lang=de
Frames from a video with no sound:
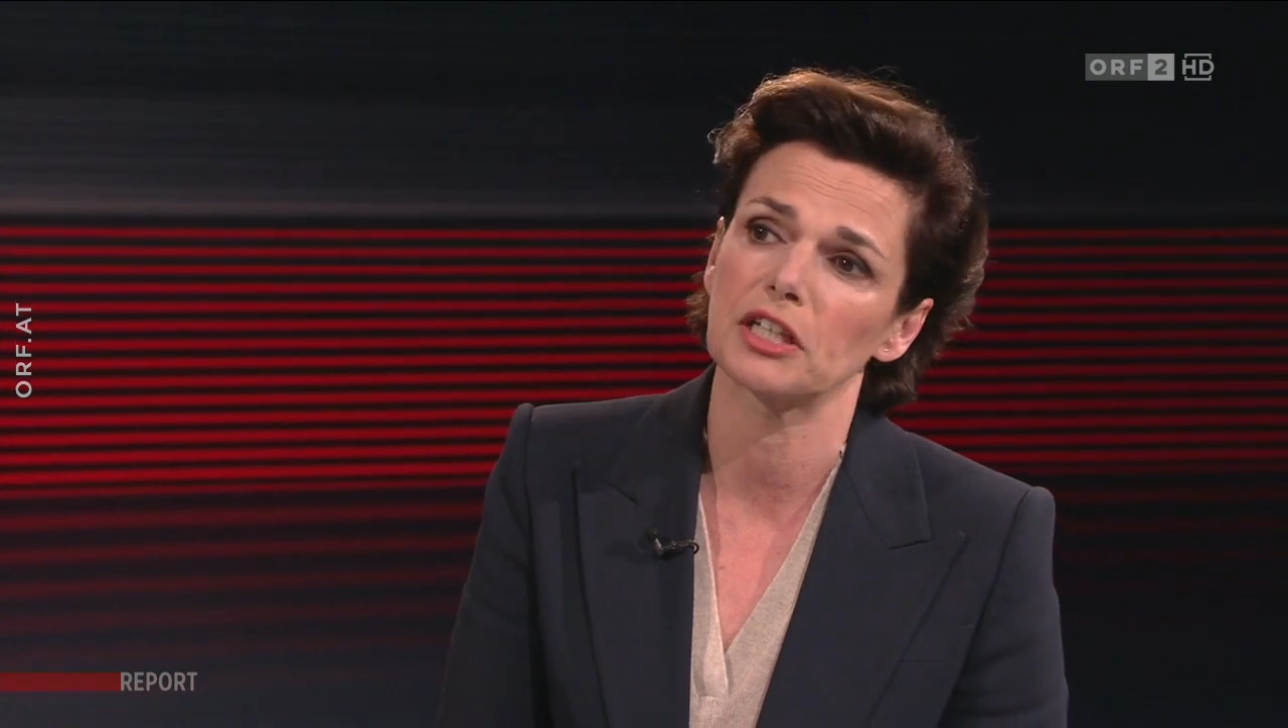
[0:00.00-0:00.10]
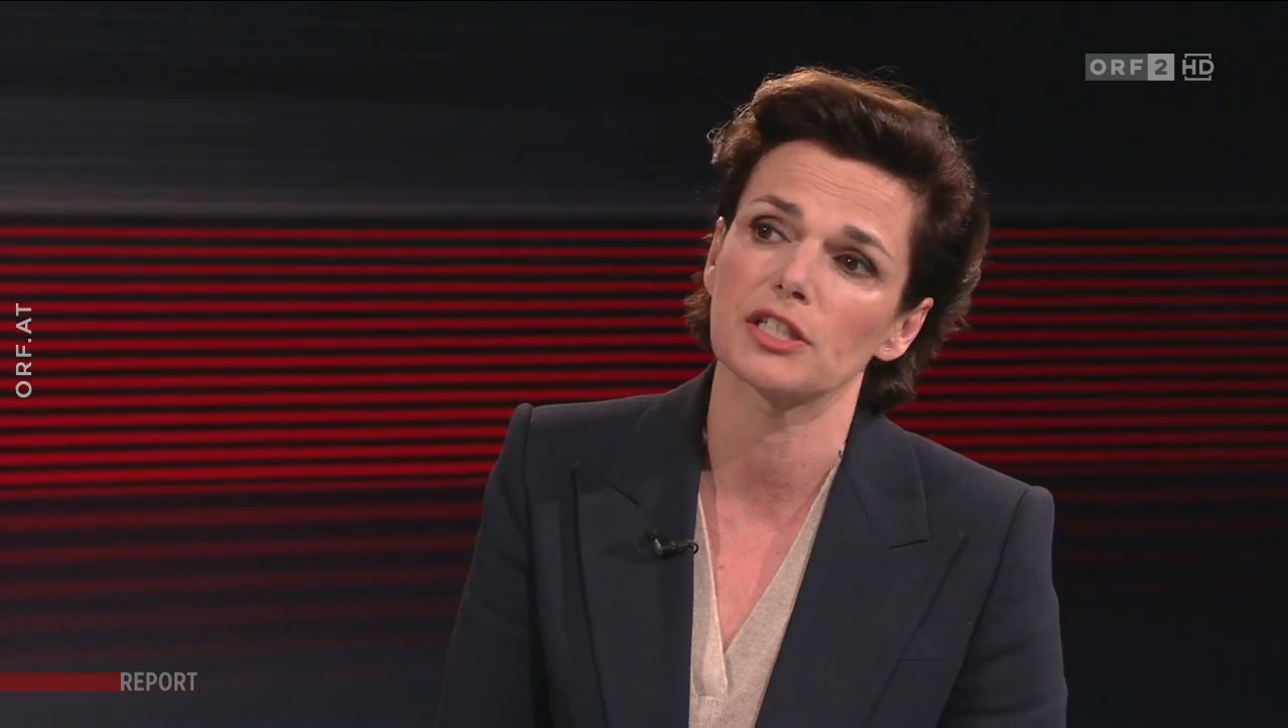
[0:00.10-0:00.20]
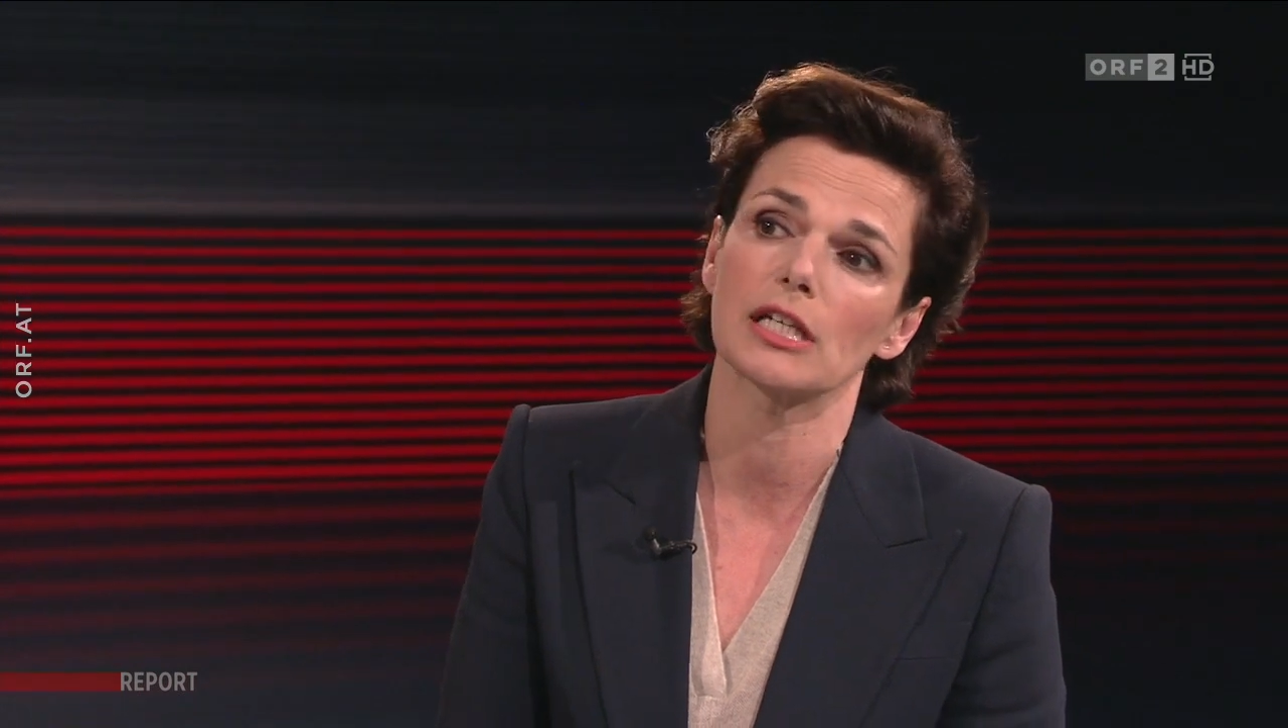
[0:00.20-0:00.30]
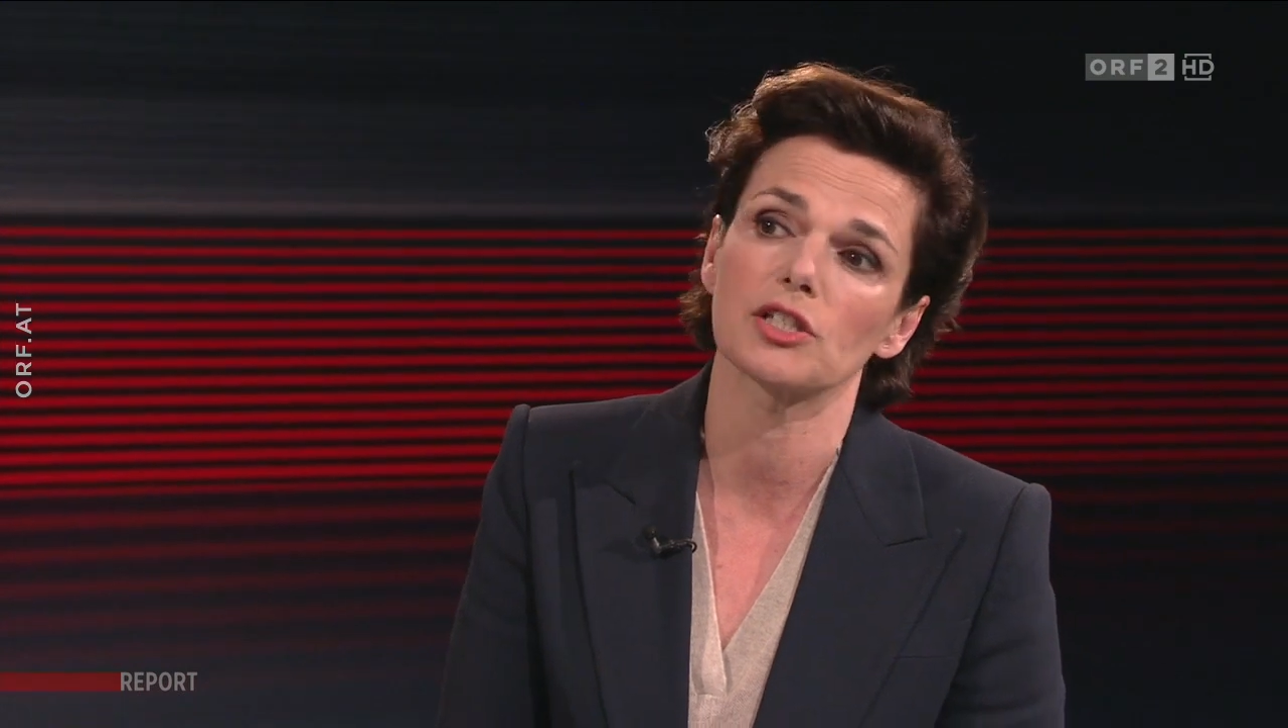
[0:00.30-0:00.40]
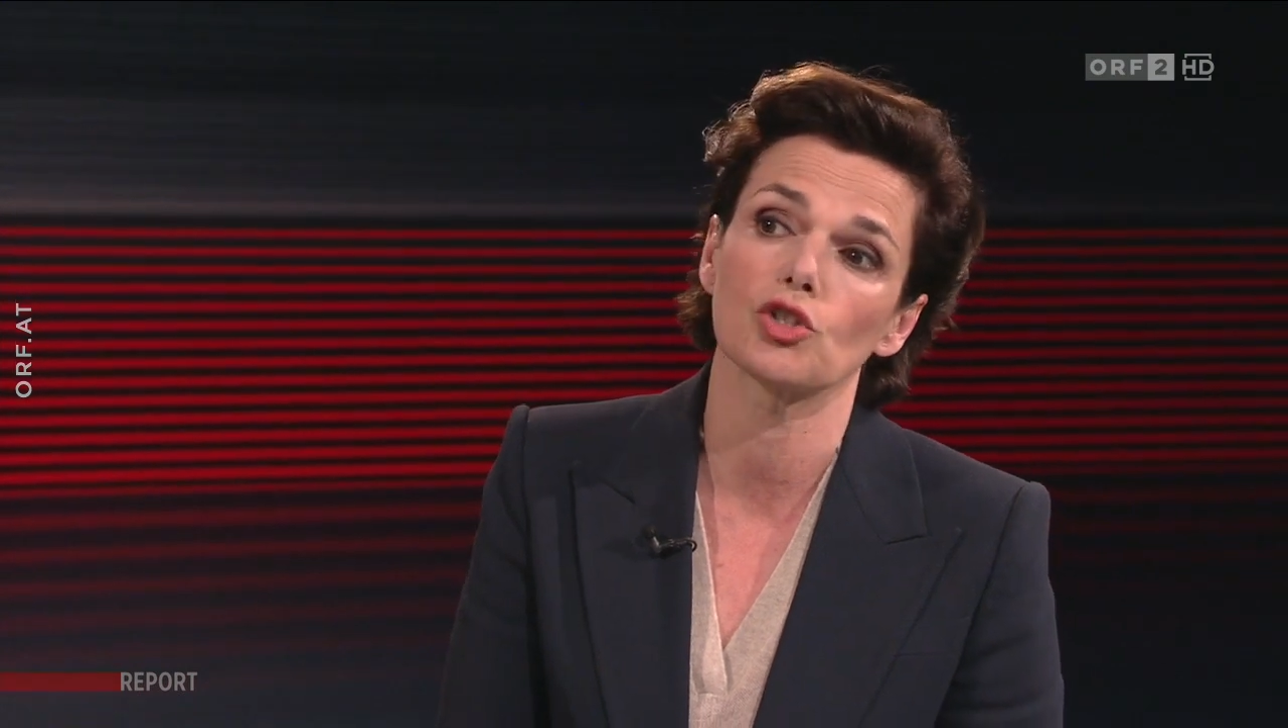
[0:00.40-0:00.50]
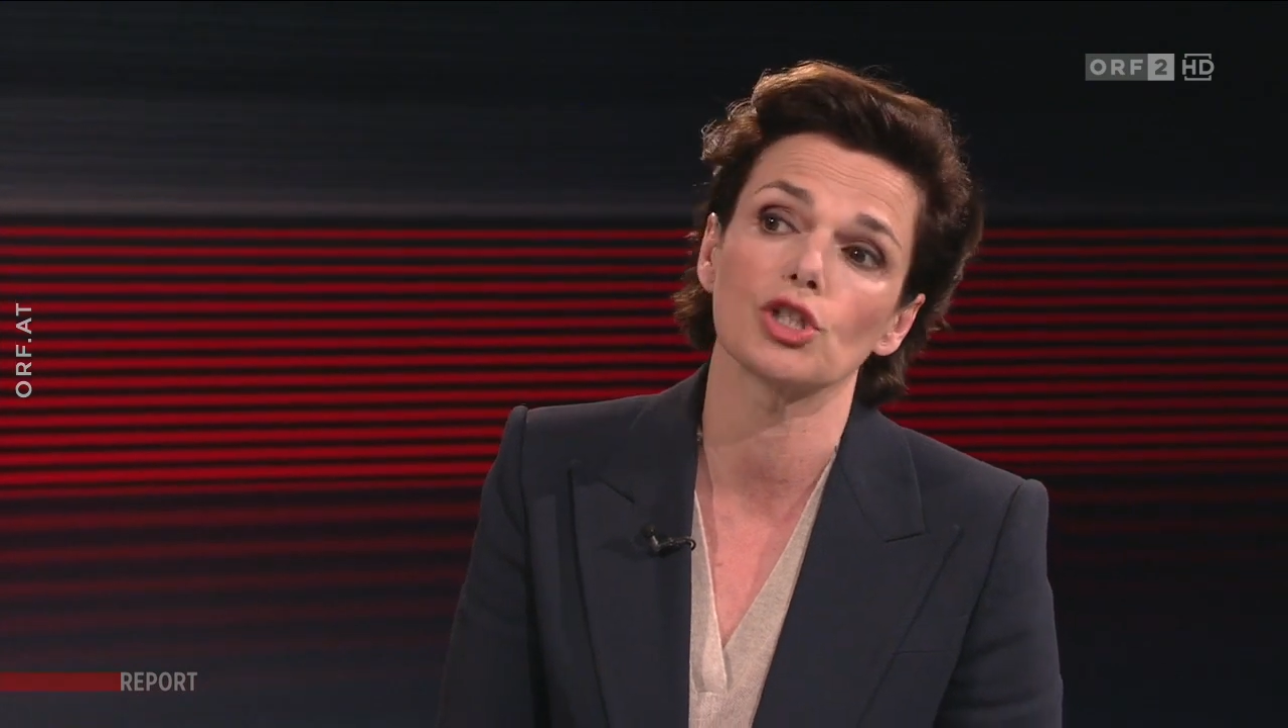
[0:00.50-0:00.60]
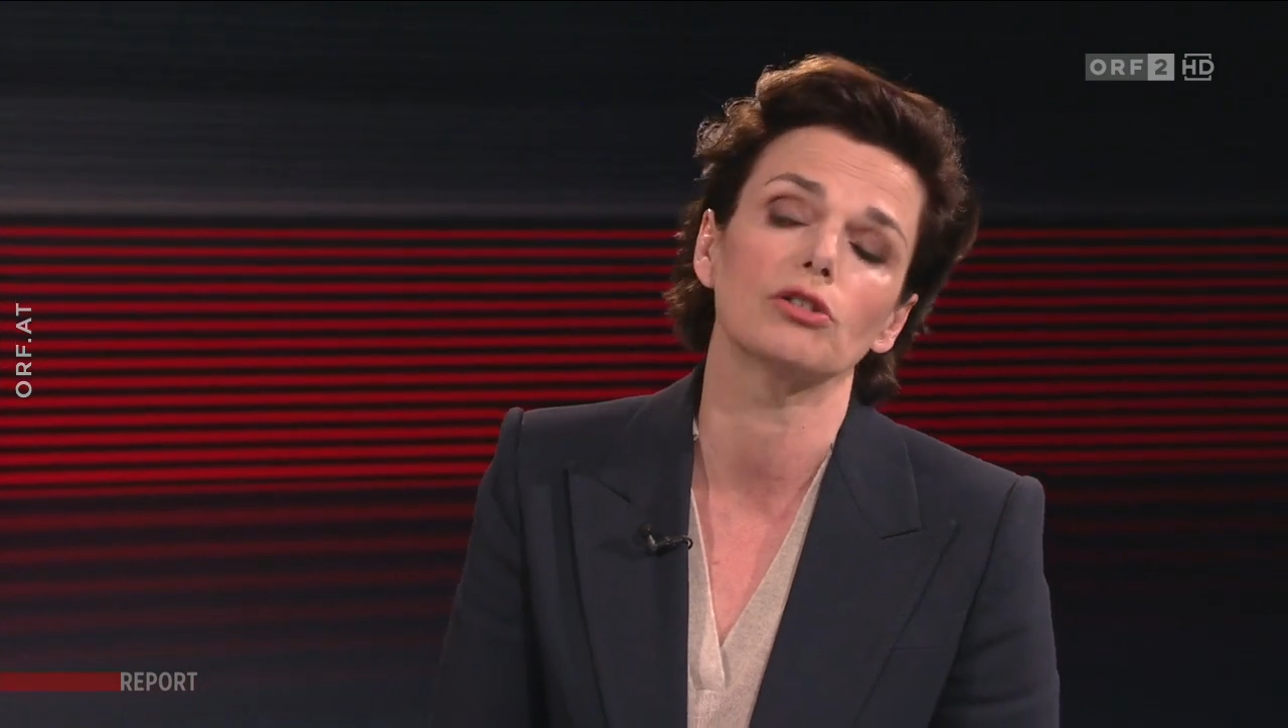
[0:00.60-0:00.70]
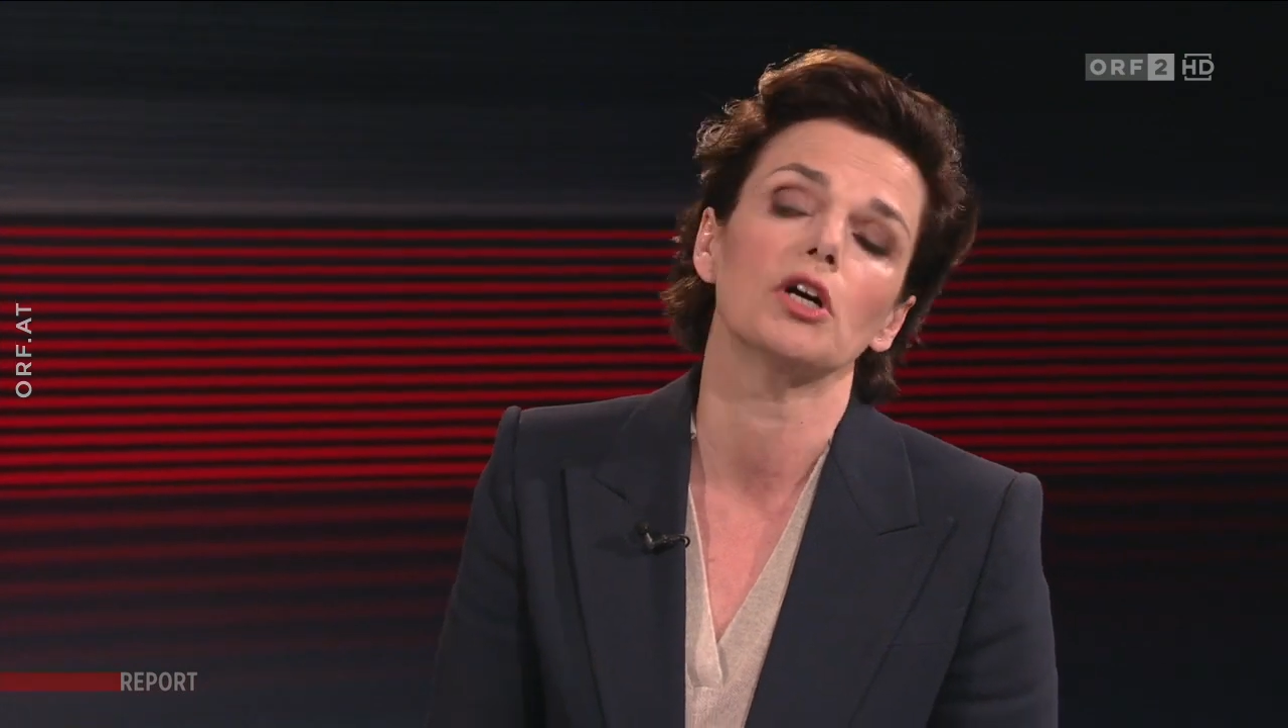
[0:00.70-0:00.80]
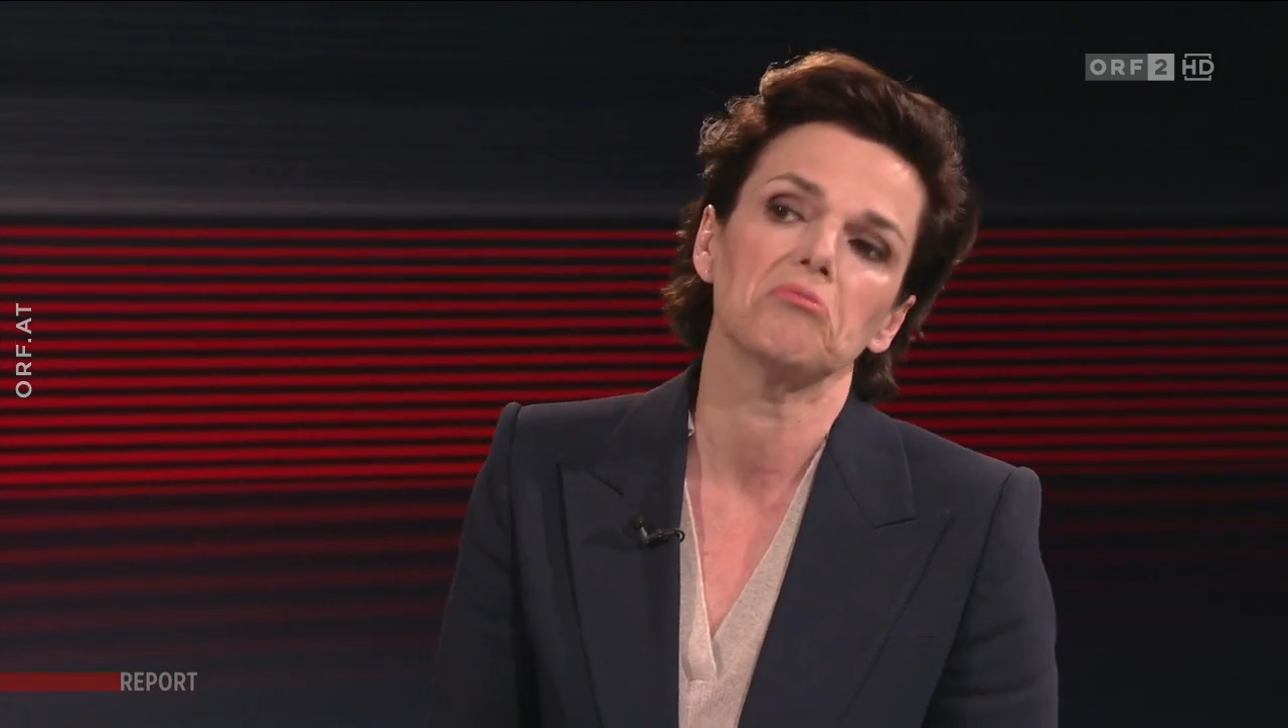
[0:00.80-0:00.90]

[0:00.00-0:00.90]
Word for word: gesessen sind,